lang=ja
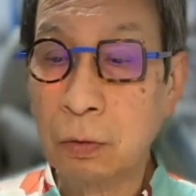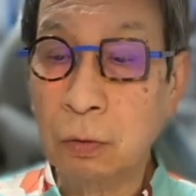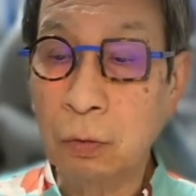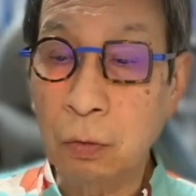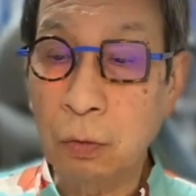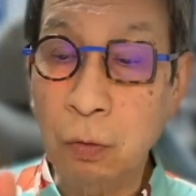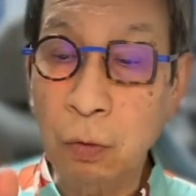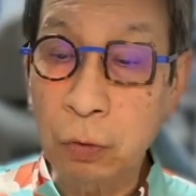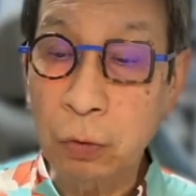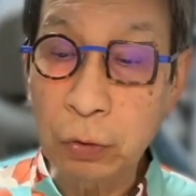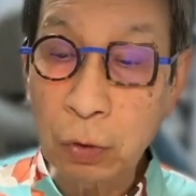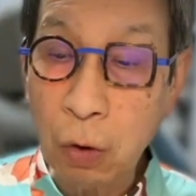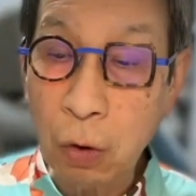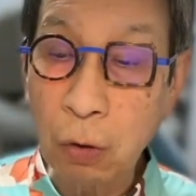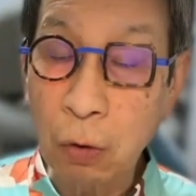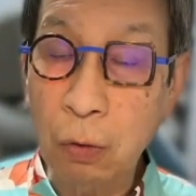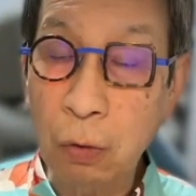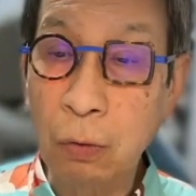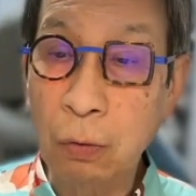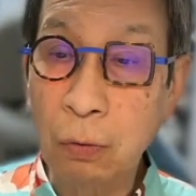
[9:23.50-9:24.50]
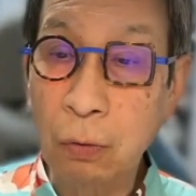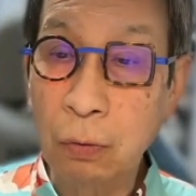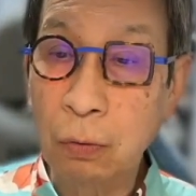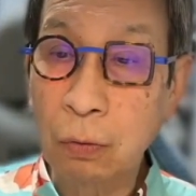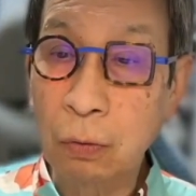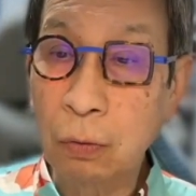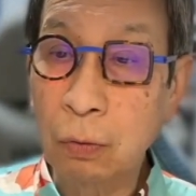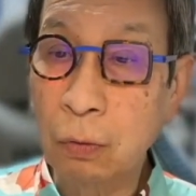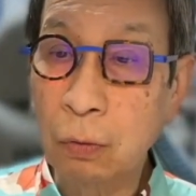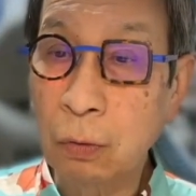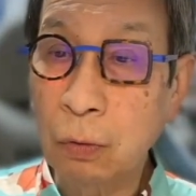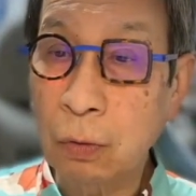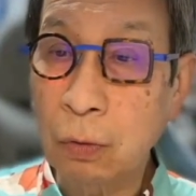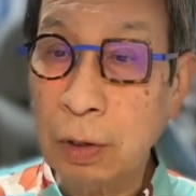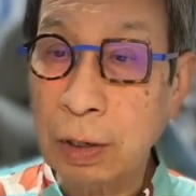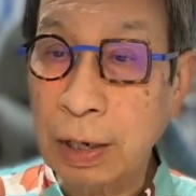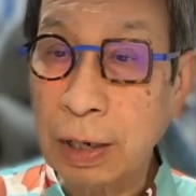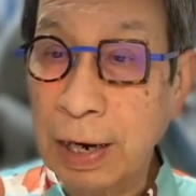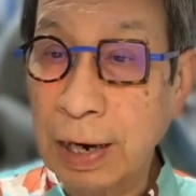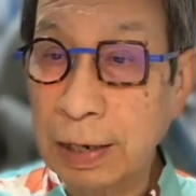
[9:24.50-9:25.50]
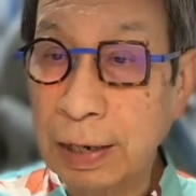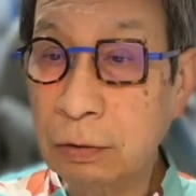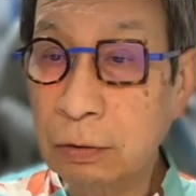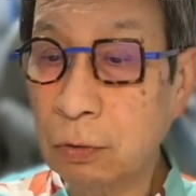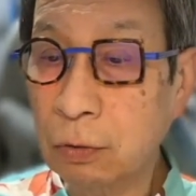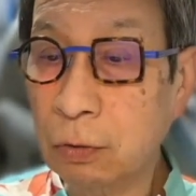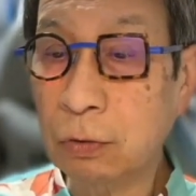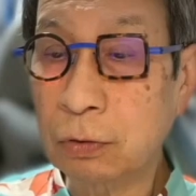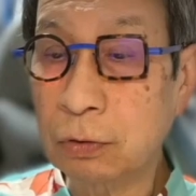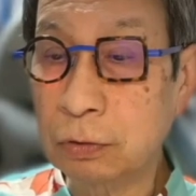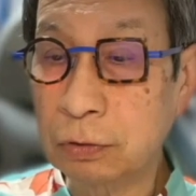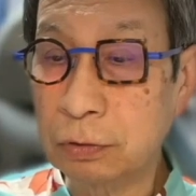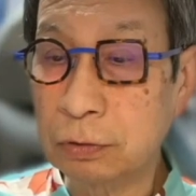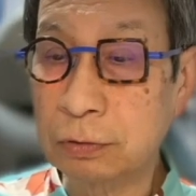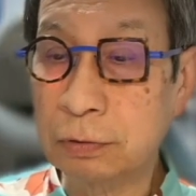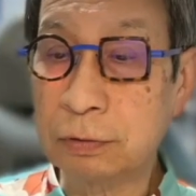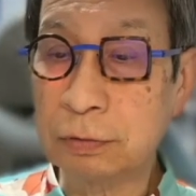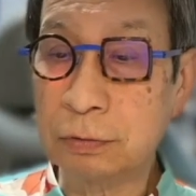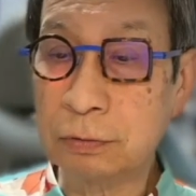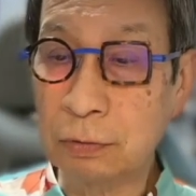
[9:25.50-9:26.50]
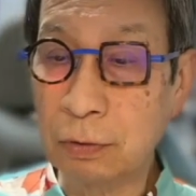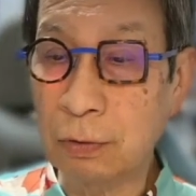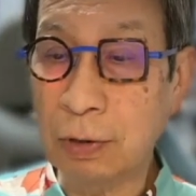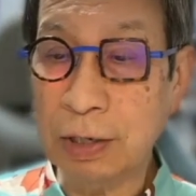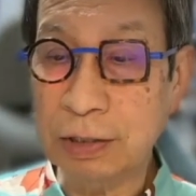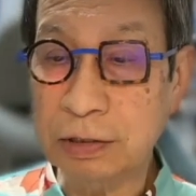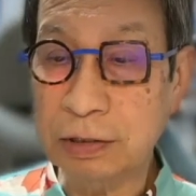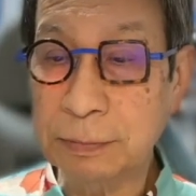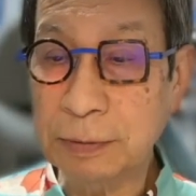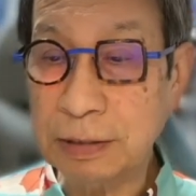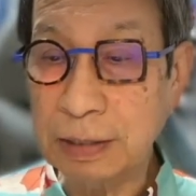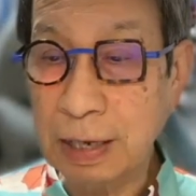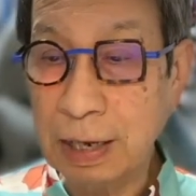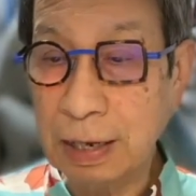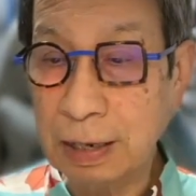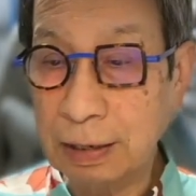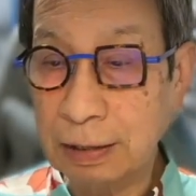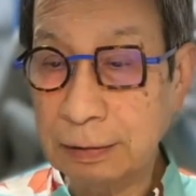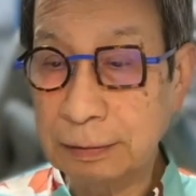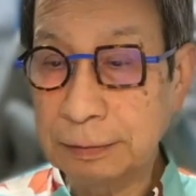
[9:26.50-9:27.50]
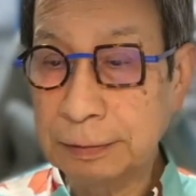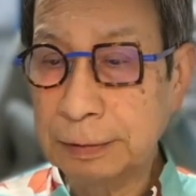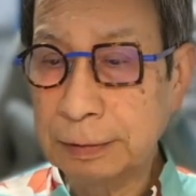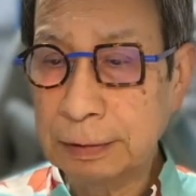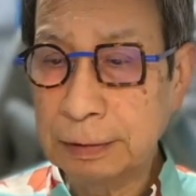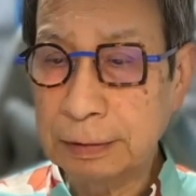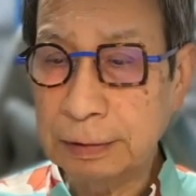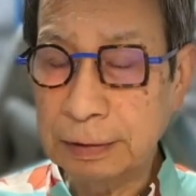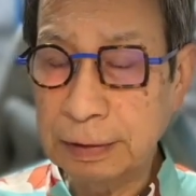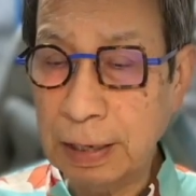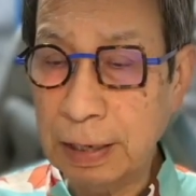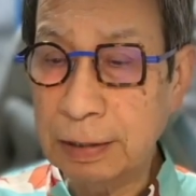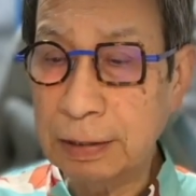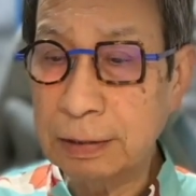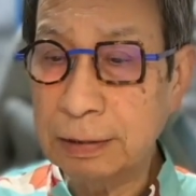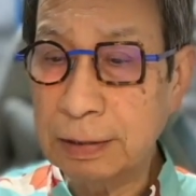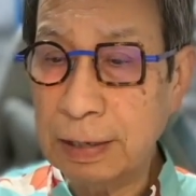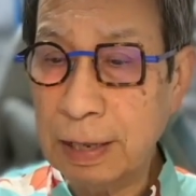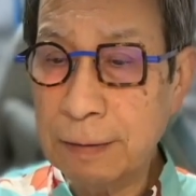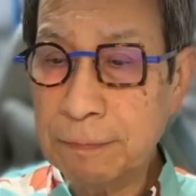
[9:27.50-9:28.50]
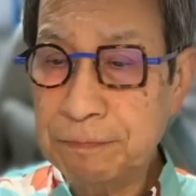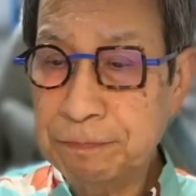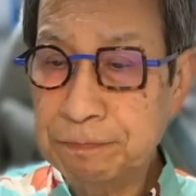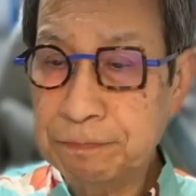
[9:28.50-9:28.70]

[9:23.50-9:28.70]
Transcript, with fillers: この回顧録を始めた原因ね、